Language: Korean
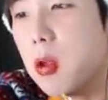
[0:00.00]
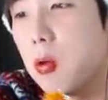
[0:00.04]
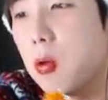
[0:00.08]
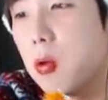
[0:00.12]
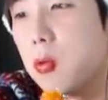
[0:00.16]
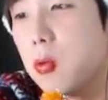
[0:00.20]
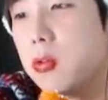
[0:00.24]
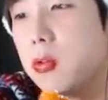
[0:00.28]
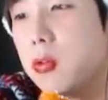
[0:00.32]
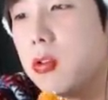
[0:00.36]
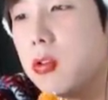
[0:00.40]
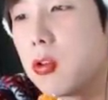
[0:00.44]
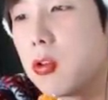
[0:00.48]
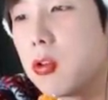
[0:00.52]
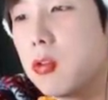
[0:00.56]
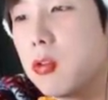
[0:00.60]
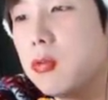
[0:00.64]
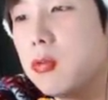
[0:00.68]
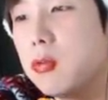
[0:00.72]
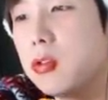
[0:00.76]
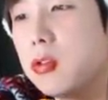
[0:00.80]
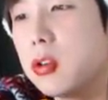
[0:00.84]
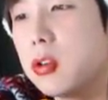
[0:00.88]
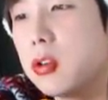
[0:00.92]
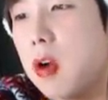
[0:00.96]
오늘
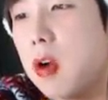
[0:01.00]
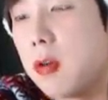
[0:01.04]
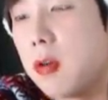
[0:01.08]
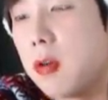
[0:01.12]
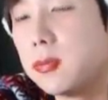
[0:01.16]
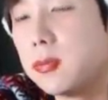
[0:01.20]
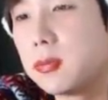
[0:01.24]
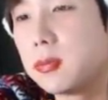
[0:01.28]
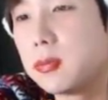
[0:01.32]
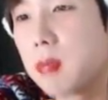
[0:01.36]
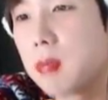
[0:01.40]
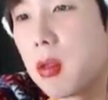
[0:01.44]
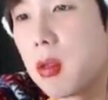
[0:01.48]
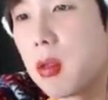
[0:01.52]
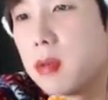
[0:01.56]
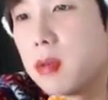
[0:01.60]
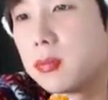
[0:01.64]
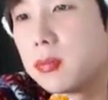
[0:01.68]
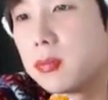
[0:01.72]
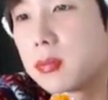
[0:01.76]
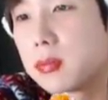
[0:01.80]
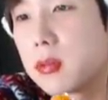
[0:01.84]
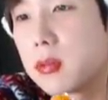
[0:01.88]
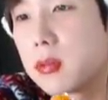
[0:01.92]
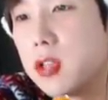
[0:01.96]
여러분들
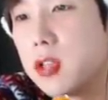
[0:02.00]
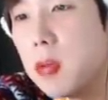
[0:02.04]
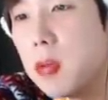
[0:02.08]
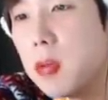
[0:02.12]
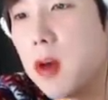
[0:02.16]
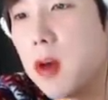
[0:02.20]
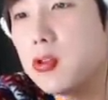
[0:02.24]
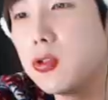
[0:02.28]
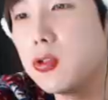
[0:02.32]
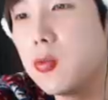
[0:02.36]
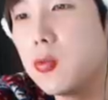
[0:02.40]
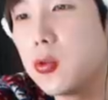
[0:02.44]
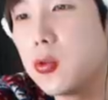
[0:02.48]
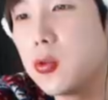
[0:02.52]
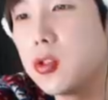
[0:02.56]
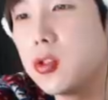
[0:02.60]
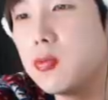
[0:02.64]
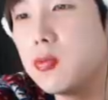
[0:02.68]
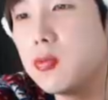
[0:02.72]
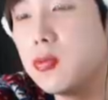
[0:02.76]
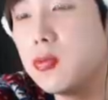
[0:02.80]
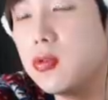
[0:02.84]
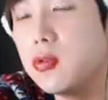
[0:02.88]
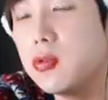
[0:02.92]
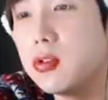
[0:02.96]
제 방송 보신
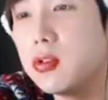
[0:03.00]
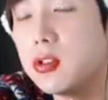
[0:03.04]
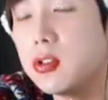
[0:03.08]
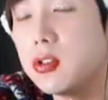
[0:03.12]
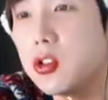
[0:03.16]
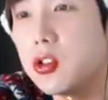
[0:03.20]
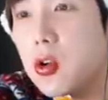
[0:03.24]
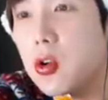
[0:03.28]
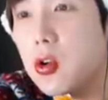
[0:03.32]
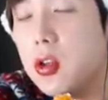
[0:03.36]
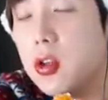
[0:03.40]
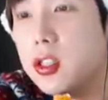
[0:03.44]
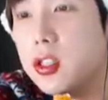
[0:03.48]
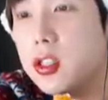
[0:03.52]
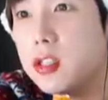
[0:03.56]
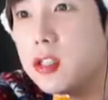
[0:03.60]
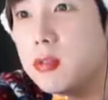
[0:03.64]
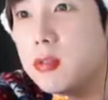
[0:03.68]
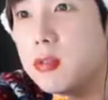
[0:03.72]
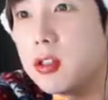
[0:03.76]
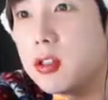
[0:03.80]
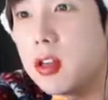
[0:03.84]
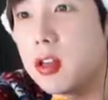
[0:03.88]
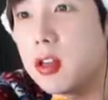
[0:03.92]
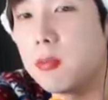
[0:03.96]
분들은
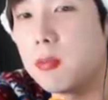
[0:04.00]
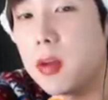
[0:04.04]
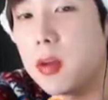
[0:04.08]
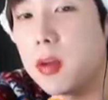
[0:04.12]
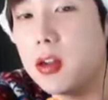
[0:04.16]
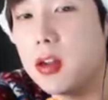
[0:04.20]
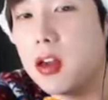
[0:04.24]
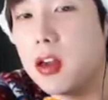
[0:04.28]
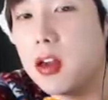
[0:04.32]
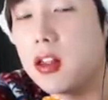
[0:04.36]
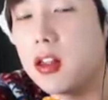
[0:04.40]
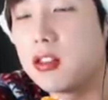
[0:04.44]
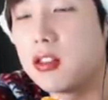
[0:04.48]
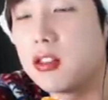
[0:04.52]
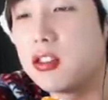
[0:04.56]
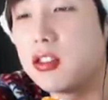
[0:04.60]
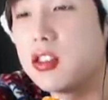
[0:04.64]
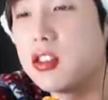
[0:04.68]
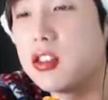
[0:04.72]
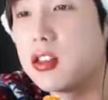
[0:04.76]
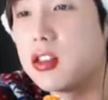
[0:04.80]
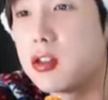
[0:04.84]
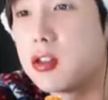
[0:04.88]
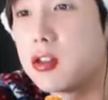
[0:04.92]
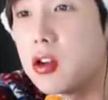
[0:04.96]
처갓집이나 페리카나
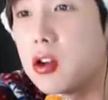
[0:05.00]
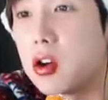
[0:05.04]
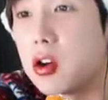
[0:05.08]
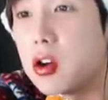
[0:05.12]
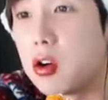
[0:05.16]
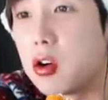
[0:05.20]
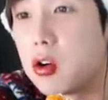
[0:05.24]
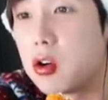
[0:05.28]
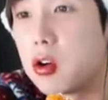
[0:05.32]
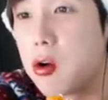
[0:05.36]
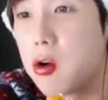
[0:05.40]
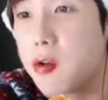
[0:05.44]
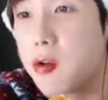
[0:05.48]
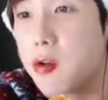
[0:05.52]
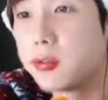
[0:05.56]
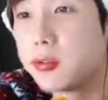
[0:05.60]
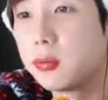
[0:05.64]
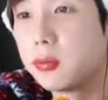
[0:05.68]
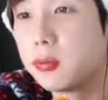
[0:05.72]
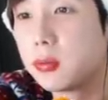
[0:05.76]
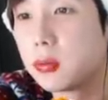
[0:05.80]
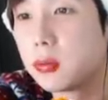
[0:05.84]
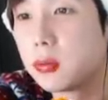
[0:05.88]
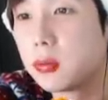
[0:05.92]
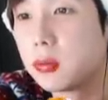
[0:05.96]
드시겠어요.
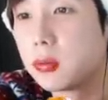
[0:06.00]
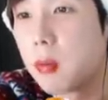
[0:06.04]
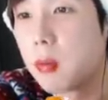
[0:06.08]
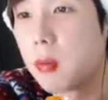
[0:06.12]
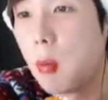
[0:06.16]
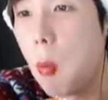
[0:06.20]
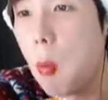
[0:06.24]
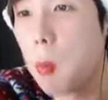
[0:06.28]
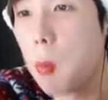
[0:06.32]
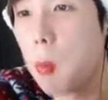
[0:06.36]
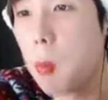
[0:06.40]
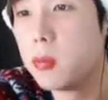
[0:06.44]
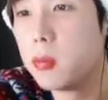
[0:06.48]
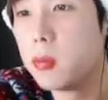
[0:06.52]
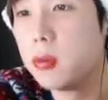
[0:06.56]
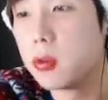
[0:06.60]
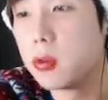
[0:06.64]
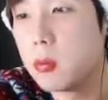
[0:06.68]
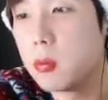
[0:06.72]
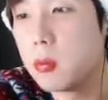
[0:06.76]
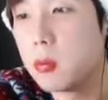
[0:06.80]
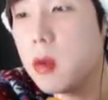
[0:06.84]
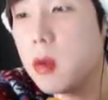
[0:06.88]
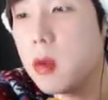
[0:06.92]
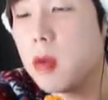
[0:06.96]

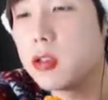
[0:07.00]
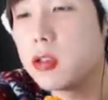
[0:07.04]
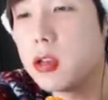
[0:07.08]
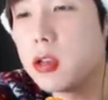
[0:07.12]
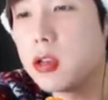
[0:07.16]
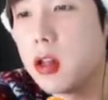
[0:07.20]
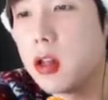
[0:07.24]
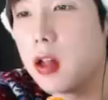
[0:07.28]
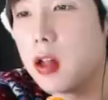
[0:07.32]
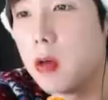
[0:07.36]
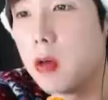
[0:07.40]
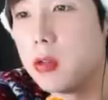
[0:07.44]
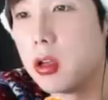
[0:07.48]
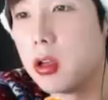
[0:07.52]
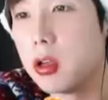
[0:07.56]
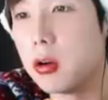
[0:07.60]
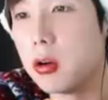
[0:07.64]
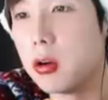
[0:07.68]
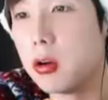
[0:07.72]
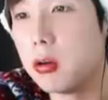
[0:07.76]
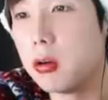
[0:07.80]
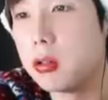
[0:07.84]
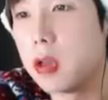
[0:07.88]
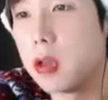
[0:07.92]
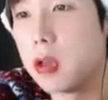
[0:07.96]
정말 맛있게 나오네요.
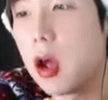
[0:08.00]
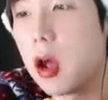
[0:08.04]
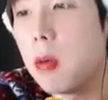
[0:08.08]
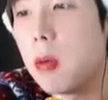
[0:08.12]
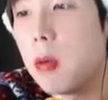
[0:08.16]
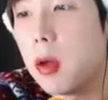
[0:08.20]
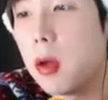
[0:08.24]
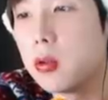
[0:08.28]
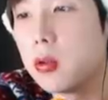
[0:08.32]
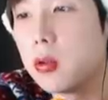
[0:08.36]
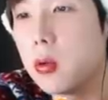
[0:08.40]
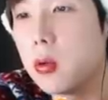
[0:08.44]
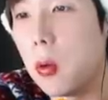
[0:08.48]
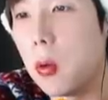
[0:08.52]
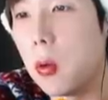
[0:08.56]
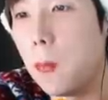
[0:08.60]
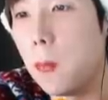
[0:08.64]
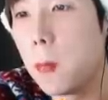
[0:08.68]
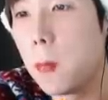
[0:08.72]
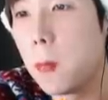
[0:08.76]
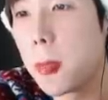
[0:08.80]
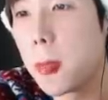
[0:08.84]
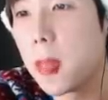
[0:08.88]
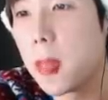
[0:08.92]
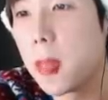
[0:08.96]
제가 봐도
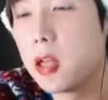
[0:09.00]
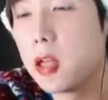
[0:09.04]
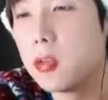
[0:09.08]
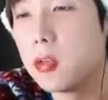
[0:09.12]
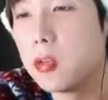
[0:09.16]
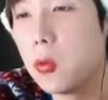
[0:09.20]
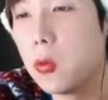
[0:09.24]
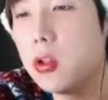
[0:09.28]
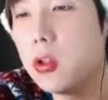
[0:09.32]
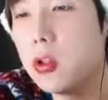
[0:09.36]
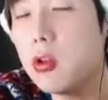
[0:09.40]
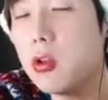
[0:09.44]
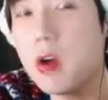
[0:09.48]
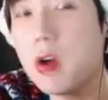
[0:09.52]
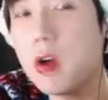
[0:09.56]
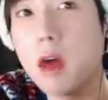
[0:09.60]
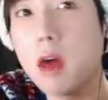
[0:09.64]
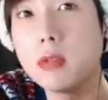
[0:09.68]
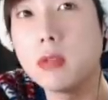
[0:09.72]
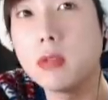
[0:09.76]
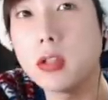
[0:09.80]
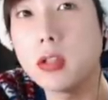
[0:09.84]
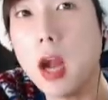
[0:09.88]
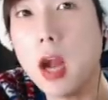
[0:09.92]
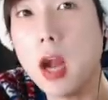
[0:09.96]
네, 모니터랑 하면
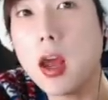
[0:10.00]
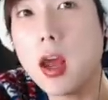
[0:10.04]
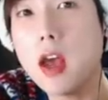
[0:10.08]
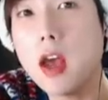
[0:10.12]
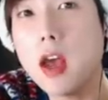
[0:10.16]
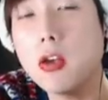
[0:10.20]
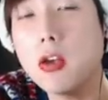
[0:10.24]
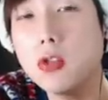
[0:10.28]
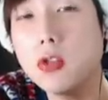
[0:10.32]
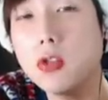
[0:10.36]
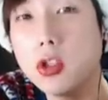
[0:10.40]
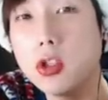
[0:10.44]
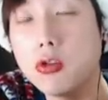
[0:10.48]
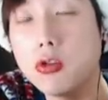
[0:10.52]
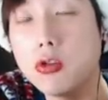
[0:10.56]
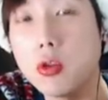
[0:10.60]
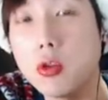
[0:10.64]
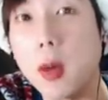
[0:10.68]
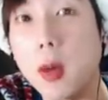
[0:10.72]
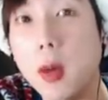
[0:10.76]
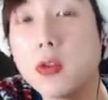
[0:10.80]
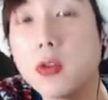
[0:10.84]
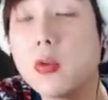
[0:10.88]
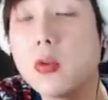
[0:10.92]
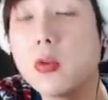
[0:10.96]
셀카 형식으로
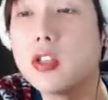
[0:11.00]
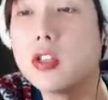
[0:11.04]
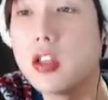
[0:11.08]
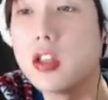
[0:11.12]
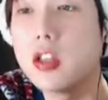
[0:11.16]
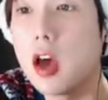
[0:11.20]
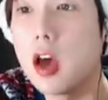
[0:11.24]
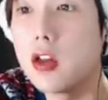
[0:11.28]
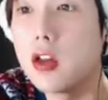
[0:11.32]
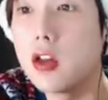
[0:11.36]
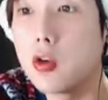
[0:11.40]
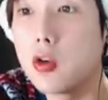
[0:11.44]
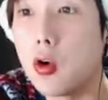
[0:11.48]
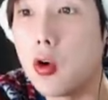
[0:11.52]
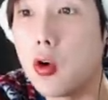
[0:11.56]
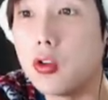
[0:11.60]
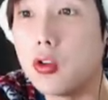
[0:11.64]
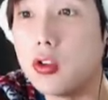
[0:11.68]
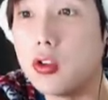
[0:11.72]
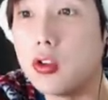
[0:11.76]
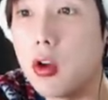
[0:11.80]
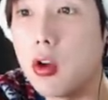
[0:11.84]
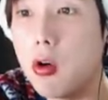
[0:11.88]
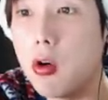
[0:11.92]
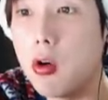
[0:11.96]
방송을 진행하는
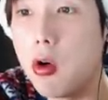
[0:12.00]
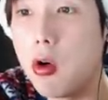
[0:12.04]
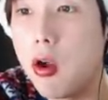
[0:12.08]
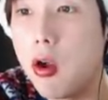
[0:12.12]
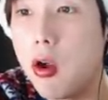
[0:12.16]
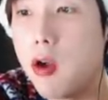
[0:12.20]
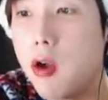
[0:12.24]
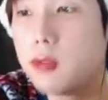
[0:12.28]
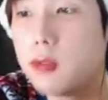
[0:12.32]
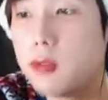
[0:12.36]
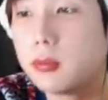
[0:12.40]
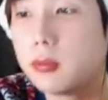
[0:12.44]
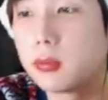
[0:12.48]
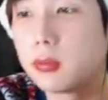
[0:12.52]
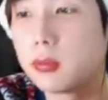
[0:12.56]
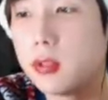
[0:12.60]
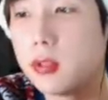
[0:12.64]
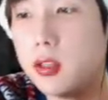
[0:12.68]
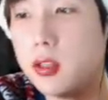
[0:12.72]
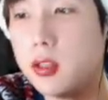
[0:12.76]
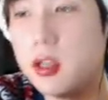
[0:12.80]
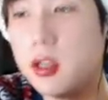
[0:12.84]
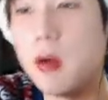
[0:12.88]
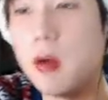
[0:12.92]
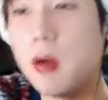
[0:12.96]
거거든요.
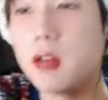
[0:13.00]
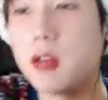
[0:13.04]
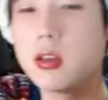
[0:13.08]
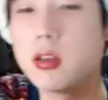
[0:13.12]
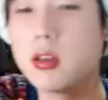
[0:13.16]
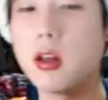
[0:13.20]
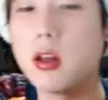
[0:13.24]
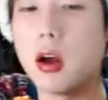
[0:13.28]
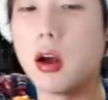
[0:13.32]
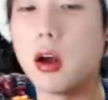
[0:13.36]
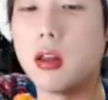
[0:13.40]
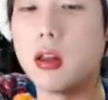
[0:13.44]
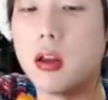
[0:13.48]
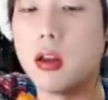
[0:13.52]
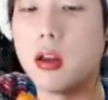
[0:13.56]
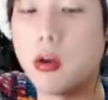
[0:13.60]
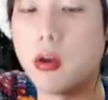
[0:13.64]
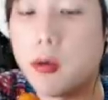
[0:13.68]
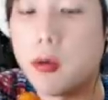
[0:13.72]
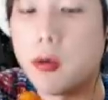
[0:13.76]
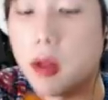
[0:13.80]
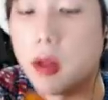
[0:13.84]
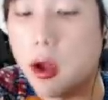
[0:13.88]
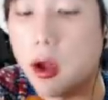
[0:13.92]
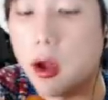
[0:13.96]
진짜 맛있게 나가네요.
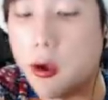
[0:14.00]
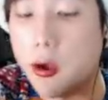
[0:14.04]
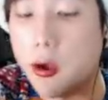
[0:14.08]
네.